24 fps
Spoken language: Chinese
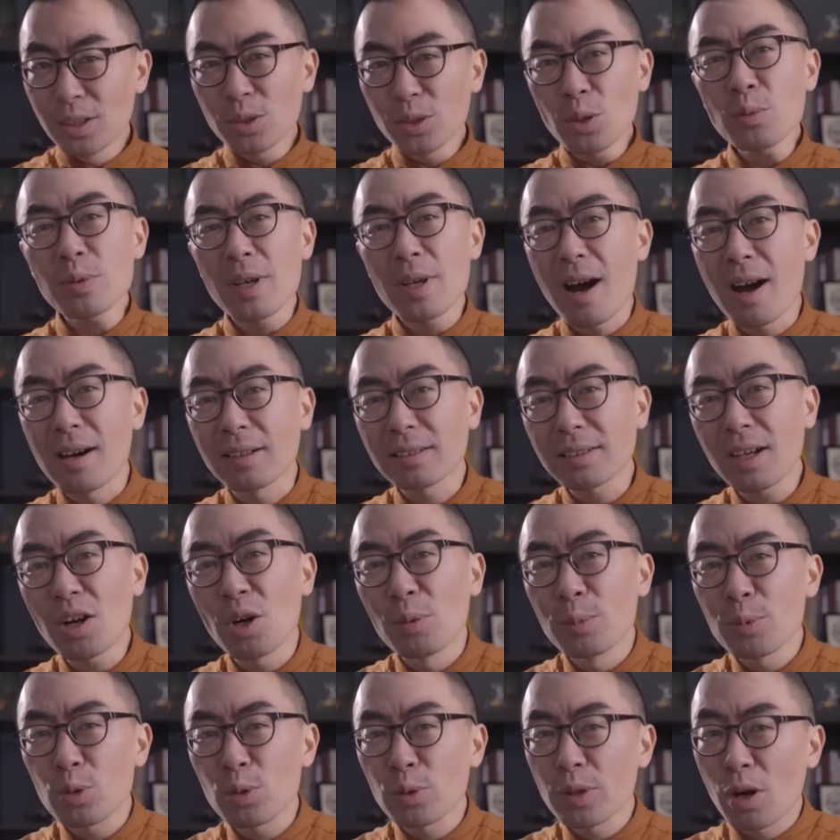通常，当我
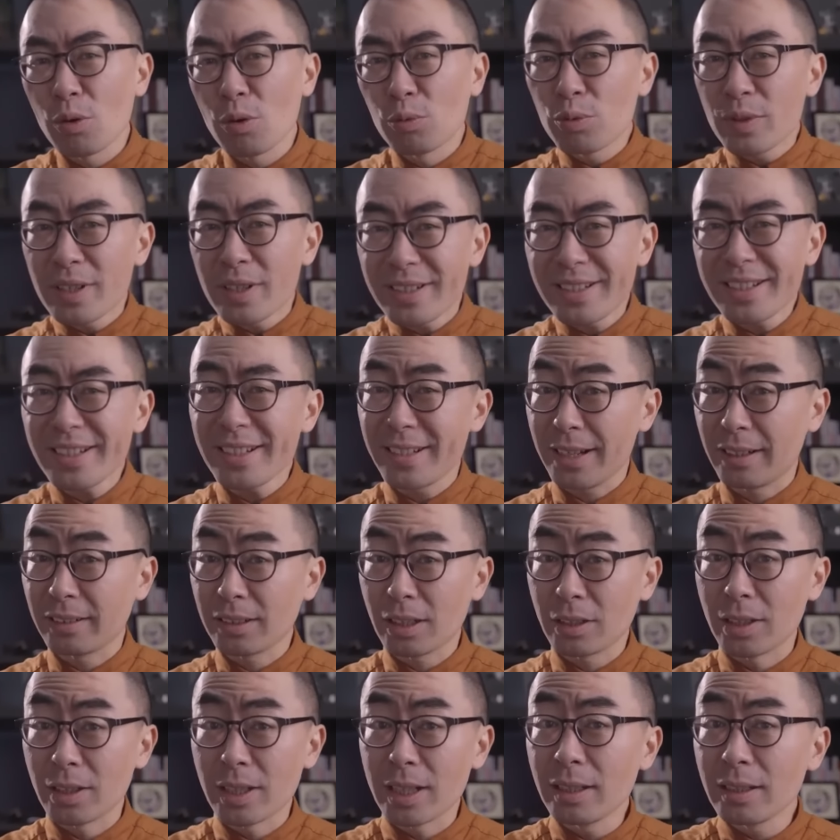们说到无人机，想
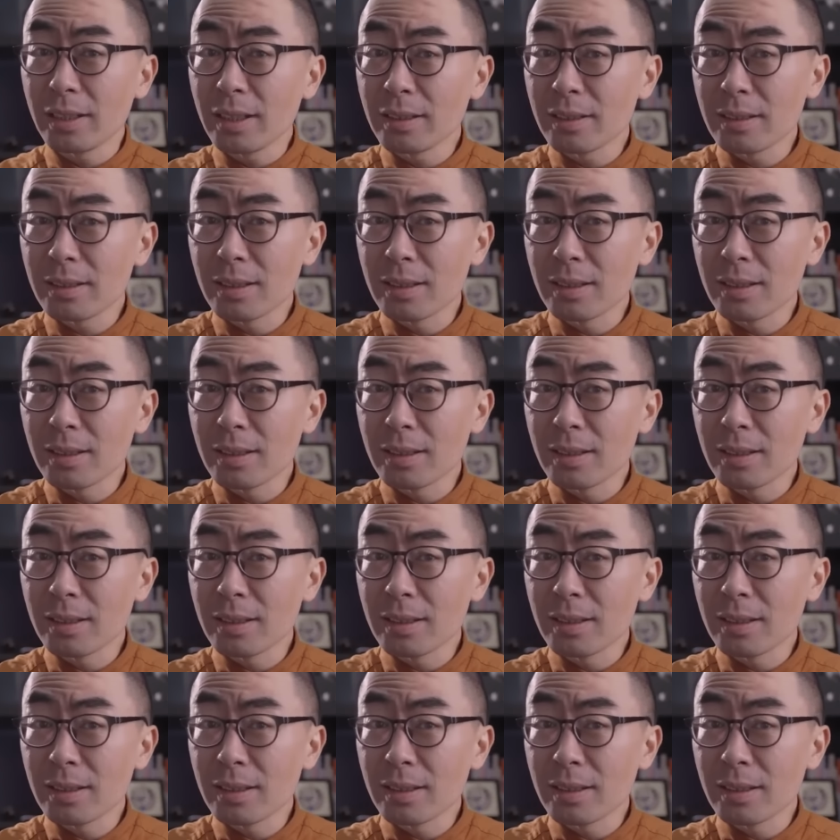到的一定